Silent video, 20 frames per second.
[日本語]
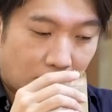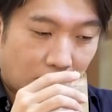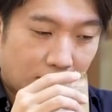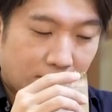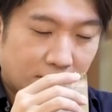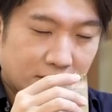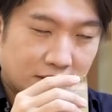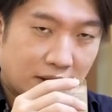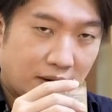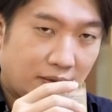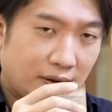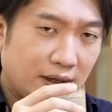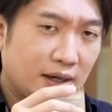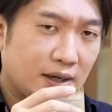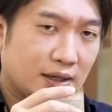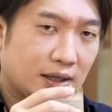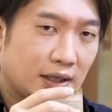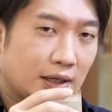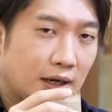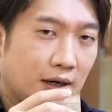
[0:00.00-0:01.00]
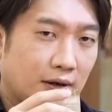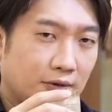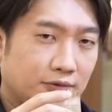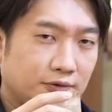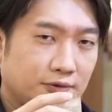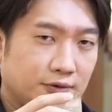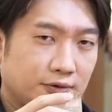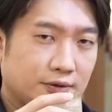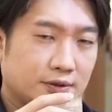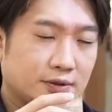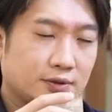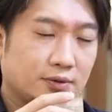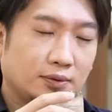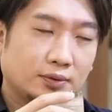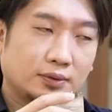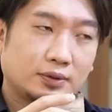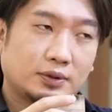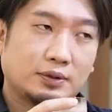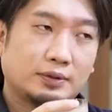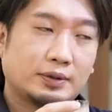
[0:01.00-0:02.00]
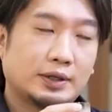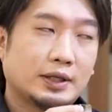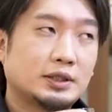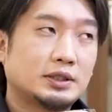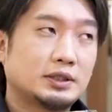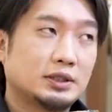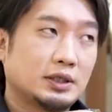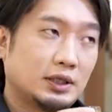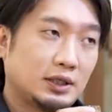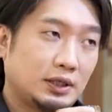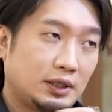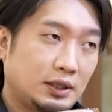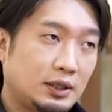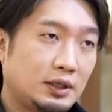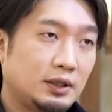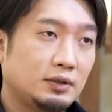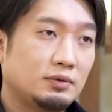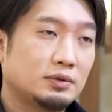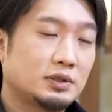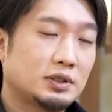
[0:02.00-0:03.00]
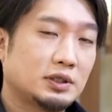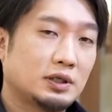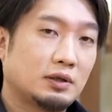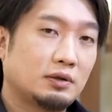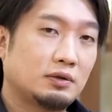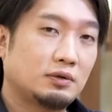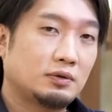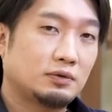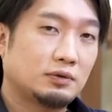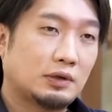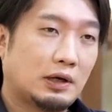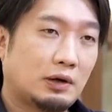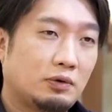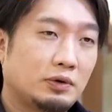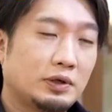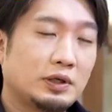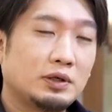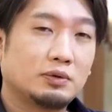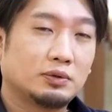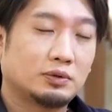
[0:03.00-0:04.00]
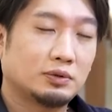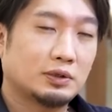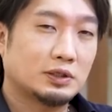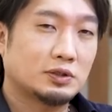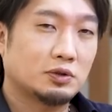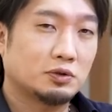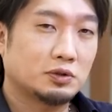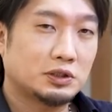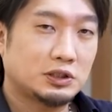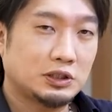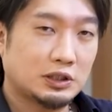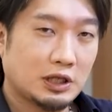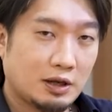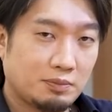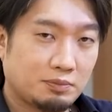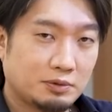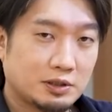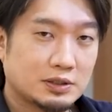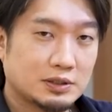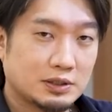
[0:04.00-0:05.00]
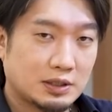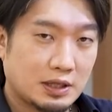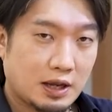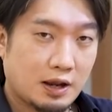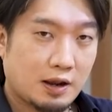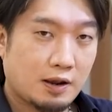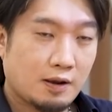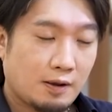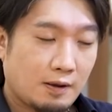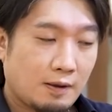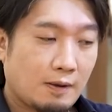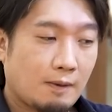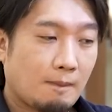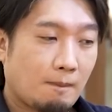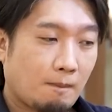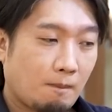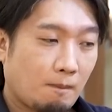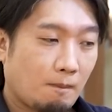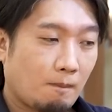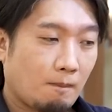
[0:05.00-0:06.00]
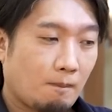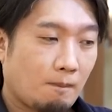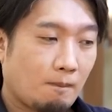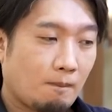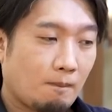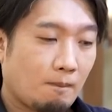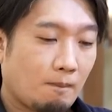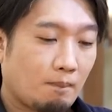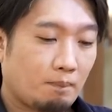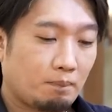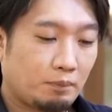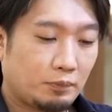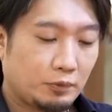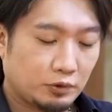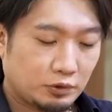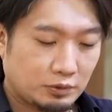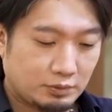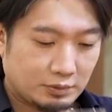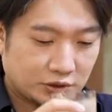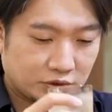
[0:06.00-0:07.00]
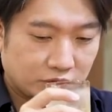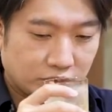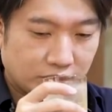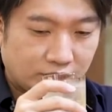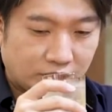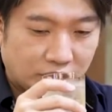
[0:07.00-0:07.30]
まあ、爽やかなフルーツ香っていう感じかな。どっちかというと青りんごとかそっちタイプですね。飲んでみましょう。